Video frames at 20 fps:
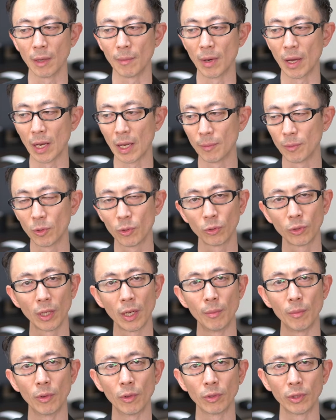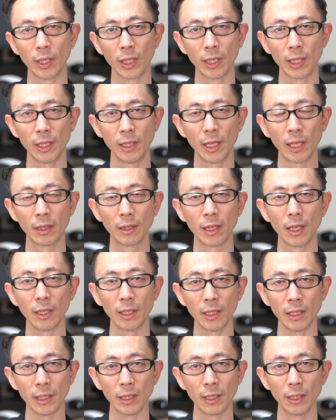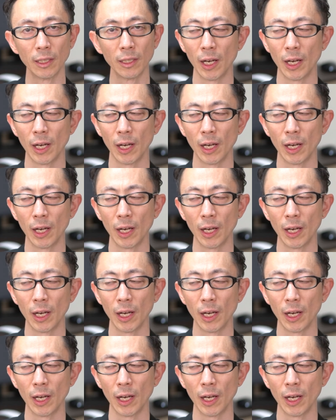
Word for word: ら学ぶことが目的になったり